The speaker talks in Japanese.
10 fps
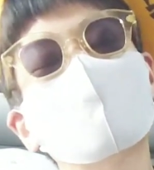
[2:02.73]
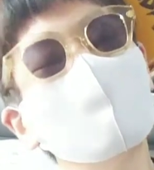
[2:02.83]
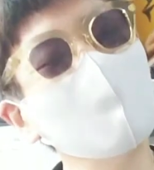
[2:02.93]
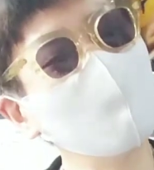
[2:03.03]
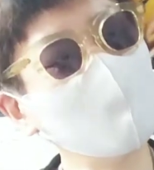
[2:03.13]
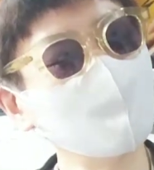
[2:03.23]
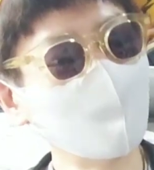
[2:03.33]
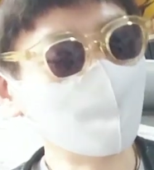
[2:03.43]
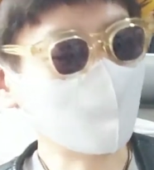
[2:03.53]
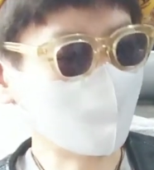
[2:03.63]
去年買っ
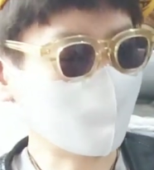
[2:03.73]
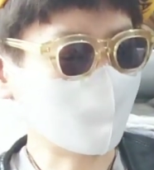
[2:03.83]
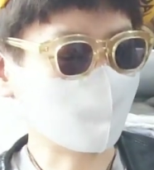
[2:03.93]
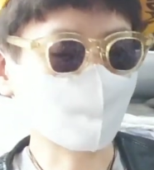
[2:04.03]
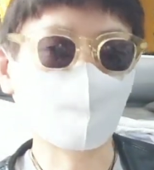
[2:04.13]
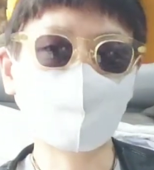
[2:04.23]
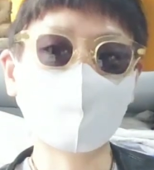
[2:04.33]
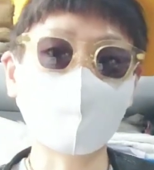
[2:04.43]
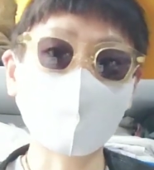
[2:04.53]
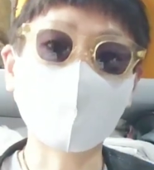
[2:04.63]
たのかな
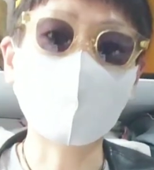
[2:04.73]
なんかね、